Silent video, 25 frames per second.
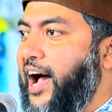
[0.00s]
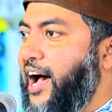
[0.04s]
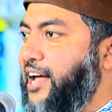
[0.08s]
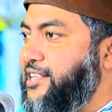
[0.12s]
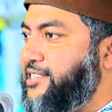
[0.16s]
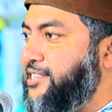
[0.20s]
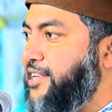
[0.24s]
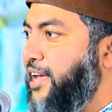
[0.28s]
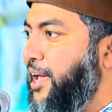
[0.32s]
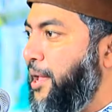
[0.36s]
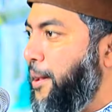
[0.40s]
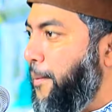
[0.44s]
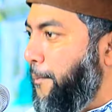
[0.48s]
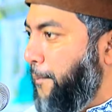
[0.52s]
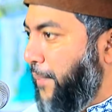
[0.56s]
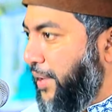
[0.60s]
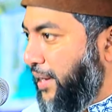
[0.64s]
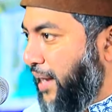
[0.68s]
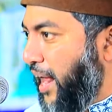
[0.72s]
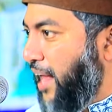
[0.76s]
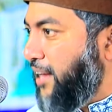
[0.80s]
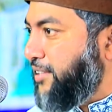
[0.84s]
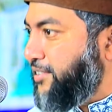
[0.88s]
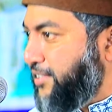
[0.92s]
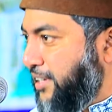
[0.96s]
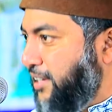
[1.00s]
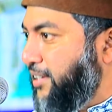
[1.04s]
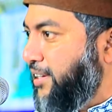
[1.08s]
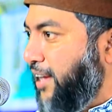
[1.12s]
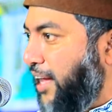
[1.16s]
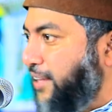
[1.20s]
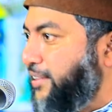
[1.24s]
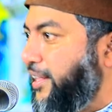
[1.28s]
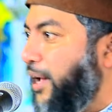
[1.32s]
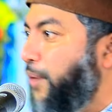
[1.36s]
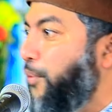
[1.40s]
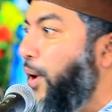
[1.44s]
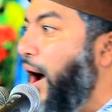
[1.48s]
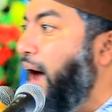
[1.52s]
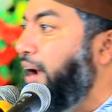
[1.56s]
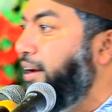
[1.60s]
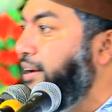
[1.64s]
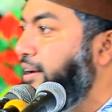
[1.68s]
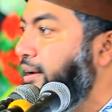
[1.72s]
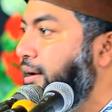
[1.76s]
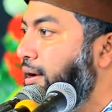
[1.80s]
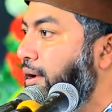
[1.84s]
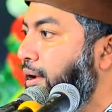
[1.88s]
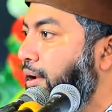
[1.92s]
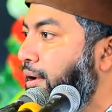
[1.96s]
নাস মিনাল জিন্নাতে ওয়াল
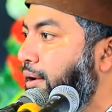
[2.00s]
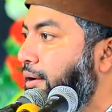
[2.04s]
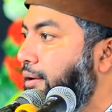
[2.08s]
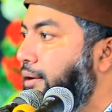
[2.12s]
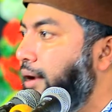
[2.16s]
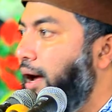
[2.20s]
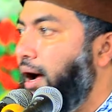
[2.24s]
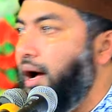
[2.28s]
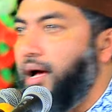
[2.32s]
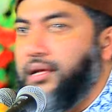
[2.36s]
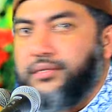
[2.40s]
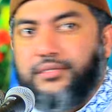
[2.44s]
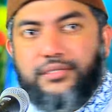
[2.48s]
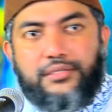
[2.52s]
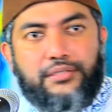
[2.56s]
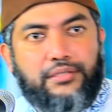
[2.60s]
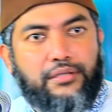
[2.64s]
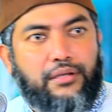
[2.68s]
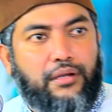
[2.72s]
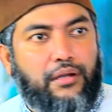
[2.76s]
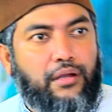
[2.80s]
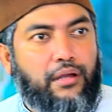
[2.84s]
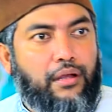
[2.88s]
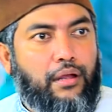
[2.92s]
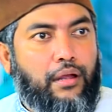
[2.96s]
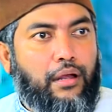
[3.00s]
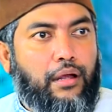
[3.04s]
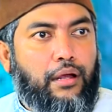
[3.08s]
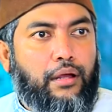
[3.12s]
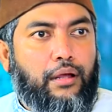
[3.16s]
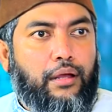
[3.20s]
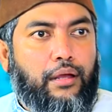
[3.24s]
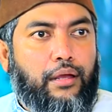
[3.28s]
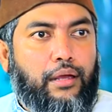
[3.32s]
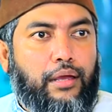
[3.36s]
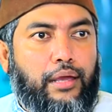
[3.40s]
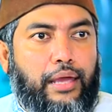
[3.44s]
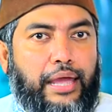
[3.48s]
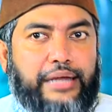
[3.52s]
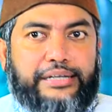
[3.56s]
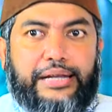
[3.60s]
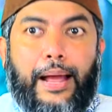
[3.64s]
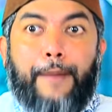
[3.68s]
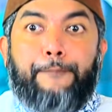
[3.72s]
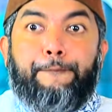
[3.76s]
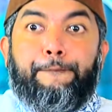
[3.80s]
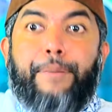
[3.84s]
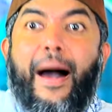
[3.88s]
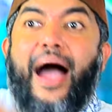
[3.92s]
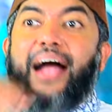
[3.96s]
নাস এটা
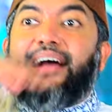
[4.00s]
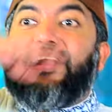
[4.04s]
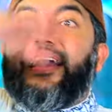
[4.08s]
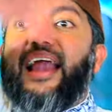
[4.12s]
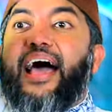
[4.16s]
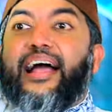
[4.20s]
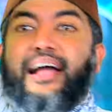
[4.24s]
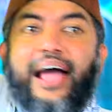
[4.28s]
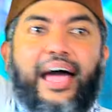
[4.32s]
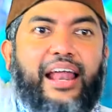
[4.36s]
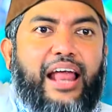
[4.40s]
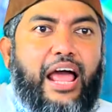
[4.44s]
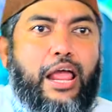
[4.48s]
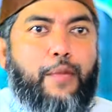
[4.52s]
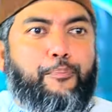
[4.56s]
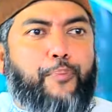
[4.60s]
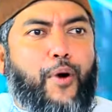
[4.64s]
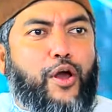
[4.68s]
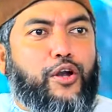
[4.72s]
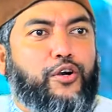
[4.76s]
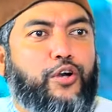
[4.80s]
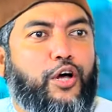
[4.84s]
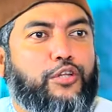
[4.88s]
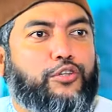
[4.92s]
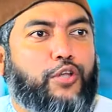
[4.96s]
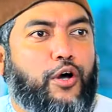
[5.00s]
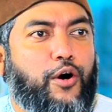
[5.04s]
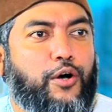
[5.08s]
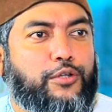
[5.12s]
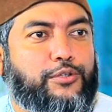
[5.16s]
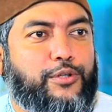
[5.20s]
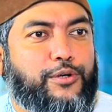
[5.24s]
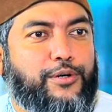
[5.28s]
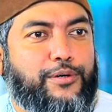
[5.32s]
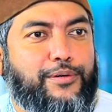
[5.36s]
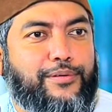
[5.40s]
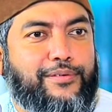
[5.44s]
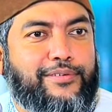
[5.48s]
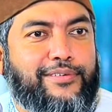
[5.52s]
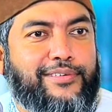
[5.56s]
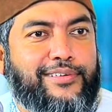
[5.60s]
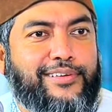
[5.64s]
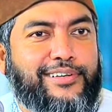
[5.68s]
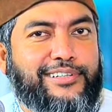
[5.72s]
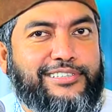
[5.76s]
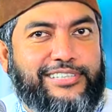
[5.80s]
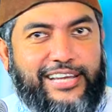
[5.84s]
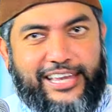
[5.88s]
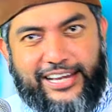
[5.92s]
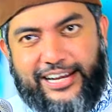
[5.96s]
পাগলাখানায় পরিণত হতো
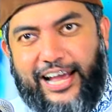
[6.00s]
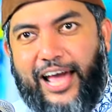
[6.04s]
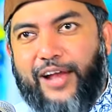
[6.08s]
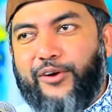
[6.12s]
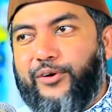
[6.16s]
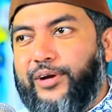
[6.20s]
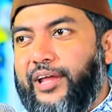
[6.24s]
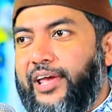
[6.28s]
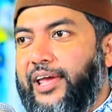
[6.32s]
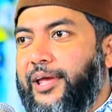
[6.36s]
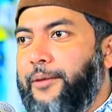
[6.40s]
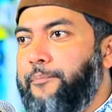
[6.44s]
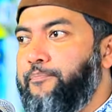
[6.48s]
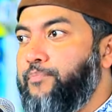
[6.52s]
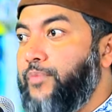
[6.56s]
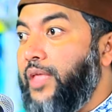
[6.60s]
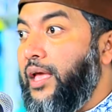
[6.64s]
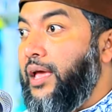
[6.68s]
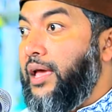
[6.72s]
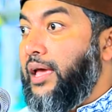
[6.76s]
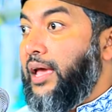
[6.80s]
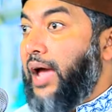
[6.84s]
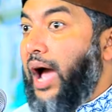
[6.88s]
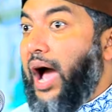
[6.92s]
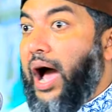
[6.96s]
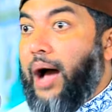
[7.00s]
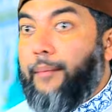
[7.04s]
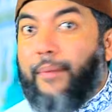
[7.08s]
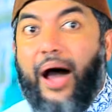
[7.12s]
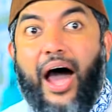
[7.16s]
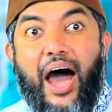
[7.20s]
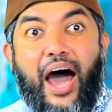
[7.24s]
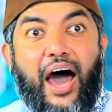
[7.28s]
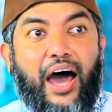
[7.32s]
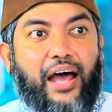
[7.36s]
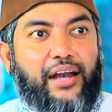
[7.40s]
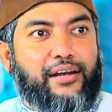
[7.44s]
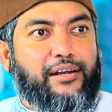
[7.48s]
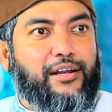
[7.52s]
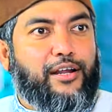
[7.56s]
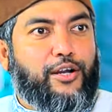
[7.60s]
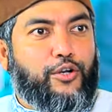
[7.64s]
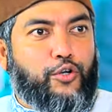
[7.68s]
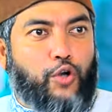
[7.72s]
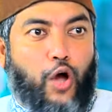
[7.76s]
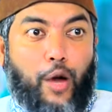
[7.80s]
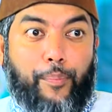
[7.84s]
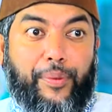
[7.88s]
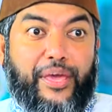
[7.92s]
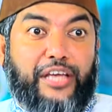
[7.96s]
সেই কারণে আমার
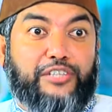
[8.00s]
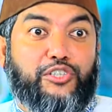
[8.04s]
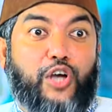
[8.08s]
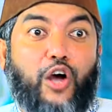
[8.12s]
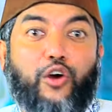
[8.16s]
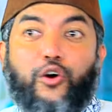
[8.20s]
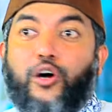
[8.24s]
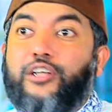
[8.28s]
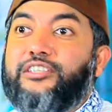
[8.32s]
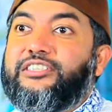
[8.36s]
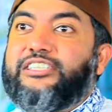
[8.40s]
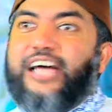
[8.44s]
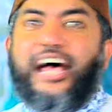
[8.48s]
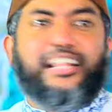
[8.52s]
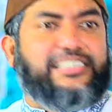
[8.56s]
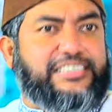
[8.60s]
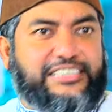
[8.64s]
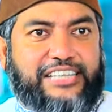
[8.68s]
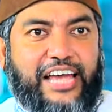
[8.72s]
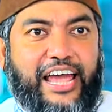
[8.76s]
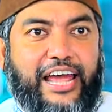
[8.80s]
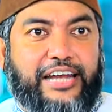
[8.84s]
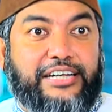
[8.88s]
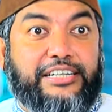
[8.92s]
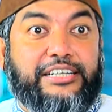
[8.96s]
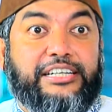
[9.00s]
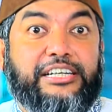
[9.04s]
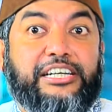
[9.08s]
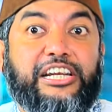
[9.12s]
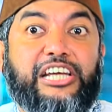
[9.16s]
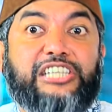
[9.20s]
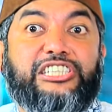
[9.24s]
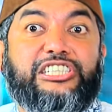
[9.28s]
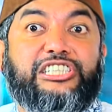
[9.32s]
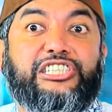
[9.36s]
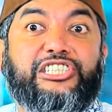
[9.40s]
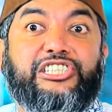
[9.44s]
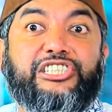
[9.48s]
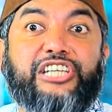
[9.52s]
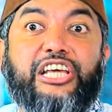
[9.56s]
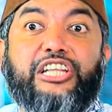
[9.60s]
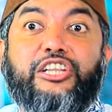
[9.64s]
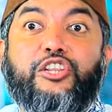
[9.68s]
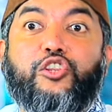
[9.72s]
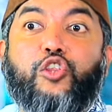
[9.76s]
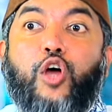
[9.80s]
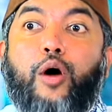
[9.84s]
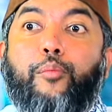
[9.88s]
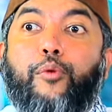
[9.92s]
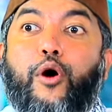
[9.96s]
নবী যখন যাচ্ছেন
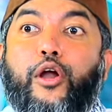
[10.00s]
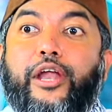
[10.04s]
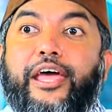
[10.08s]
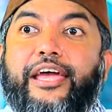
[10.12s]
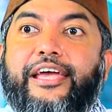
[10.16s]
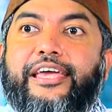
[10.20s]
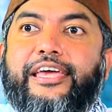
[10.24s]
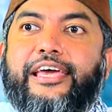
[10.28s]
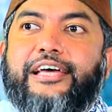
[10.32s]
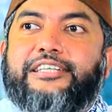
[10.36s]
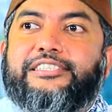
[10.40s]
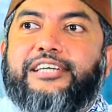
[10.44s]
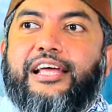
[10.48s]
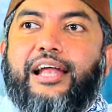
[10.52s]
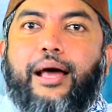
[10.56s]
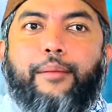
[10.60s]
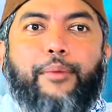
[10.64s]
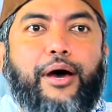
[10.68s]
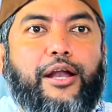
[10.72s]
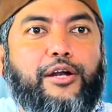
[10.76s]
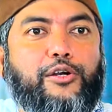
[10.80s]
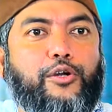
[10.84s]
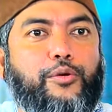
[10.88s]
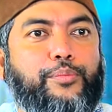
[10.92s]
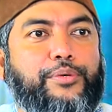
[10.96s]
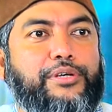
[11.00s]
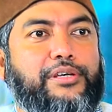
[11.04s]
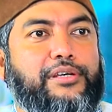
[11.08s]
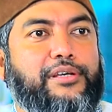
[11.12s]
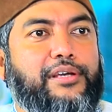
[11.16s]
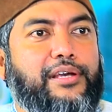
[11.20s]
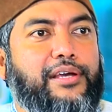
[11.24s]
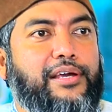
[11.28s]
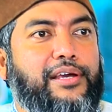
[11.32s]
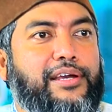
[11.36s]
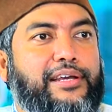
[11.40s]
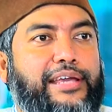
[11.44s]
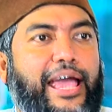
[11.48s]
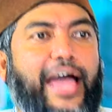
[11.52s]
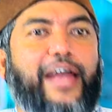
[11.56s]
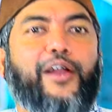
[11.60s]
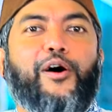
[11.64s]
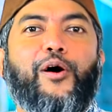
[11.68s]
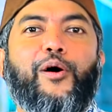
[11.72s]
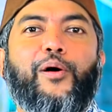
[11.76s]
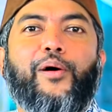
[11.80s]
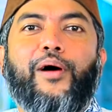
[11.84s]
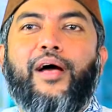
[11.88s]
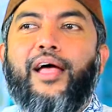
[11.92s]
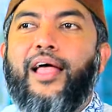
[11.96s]
নিশ্চিন্ত মনে গিয়েছেন আমার নবী কেন
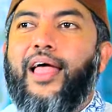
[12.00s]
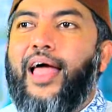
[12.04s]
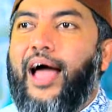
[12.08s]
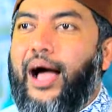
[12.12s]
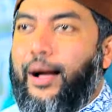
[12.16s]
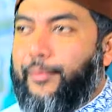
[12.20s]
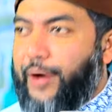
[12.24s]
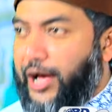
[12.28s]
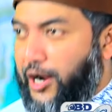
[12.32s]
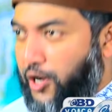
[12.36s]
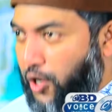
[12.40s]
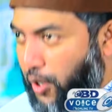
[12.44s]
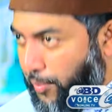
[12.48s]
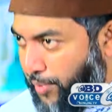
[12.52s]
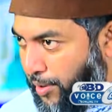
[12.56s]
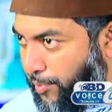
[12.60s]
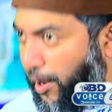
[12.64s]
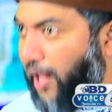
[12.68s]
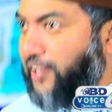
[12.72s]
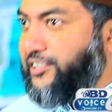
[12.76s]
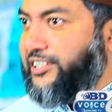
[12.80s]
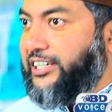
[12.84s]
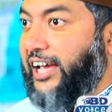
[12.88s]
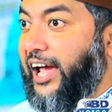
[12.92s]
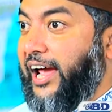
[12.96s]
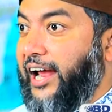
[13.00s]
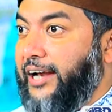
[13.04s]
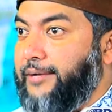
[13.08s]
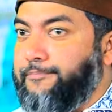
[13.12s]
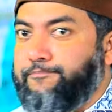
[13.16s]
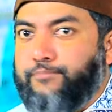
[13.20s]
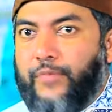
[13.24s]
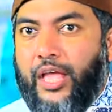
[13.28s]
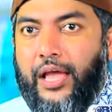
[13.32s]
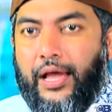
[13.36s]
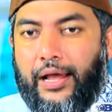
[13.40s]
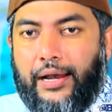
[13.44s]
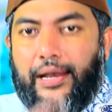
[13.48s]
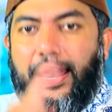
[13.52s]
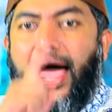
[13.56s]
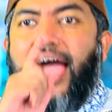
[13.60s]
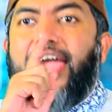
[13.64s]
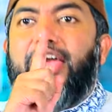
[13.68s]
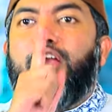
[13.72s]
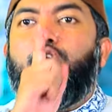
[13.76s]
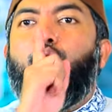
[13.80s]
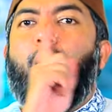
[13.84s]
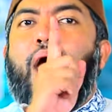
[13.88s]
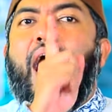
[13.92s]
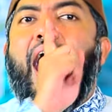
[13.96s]
আমার নবী বলছেন
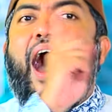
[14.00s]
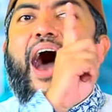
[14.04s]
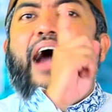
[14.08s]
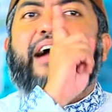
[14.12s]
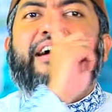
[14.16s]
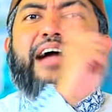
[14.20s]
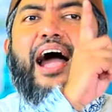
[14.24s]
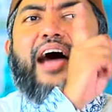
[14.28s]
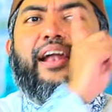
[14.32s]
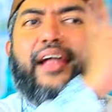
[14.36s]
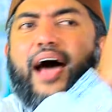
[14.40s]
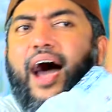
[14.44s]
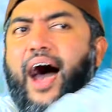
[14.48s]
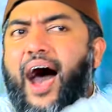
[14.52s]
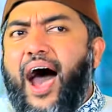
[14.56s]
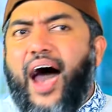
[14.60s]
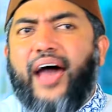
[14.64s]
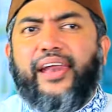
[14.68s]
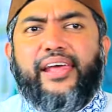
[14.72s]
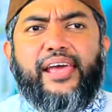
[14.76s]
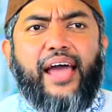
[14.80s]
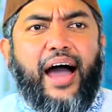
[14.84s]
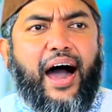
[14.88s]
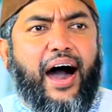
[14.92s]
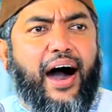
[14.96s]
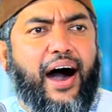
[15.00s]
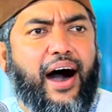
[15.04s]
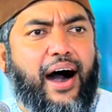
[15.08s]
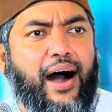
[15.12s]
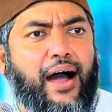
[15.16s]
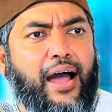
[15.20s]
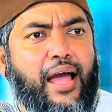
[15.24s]
লাইলুহা কানাহারিহা